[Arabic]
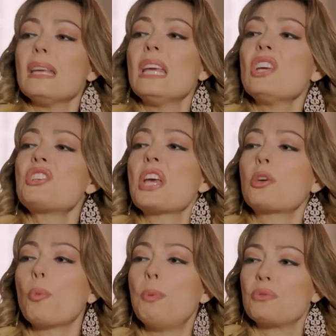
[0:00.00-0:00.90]
كتري
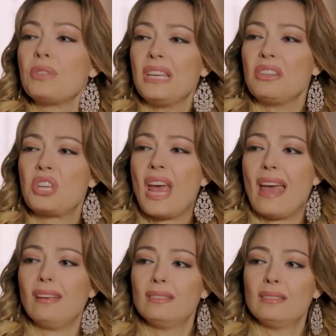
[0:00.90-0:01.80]
الشامه وافركي شعرك
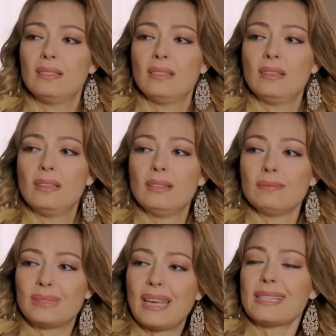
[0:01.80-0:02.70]
منيح
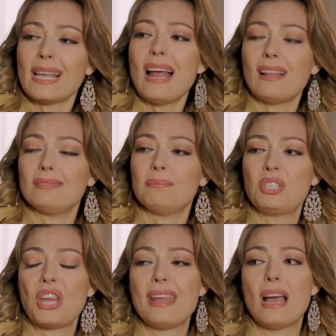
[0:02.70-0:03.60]

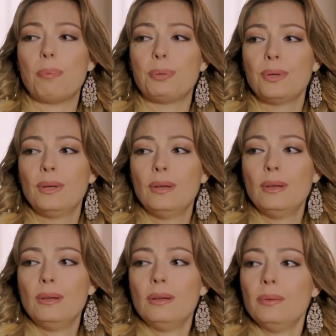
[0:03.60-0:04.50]
واستعجلي بدنا نروح